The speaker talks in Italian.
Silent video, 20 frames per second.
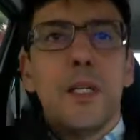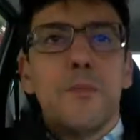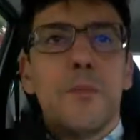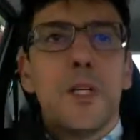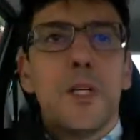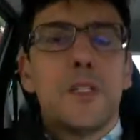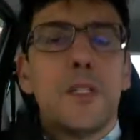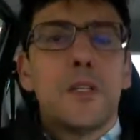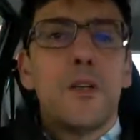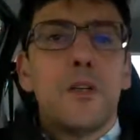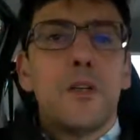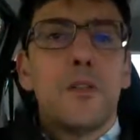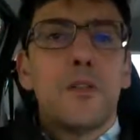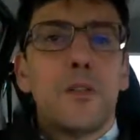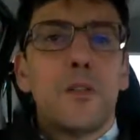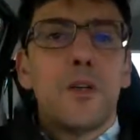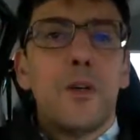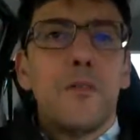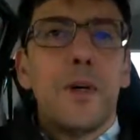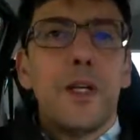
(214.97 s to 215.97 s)
ma si
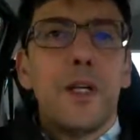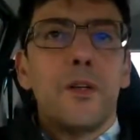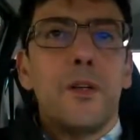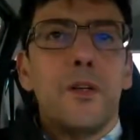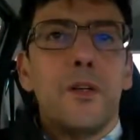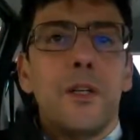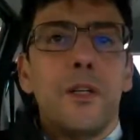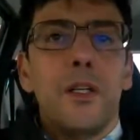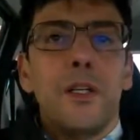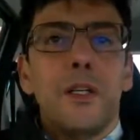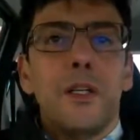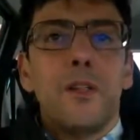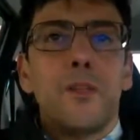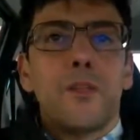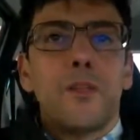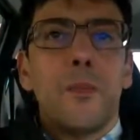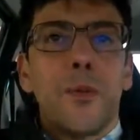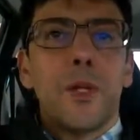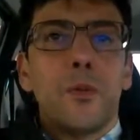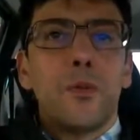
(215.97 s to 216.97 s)
trovano
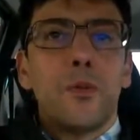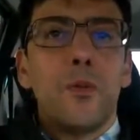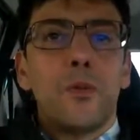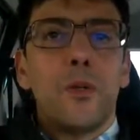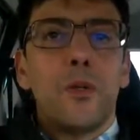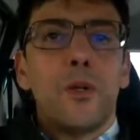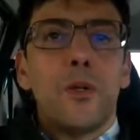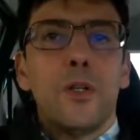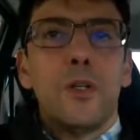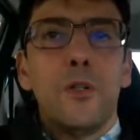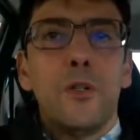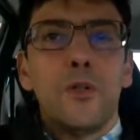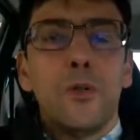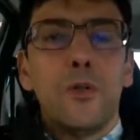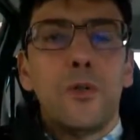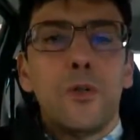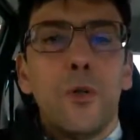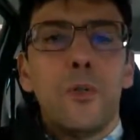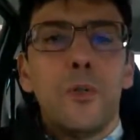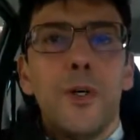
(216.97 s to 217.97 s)
soprattutto in
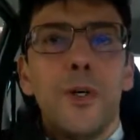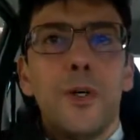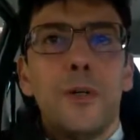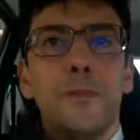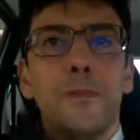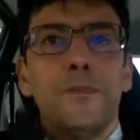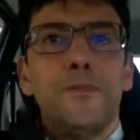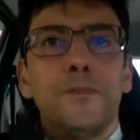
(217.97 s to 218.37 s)
YouTube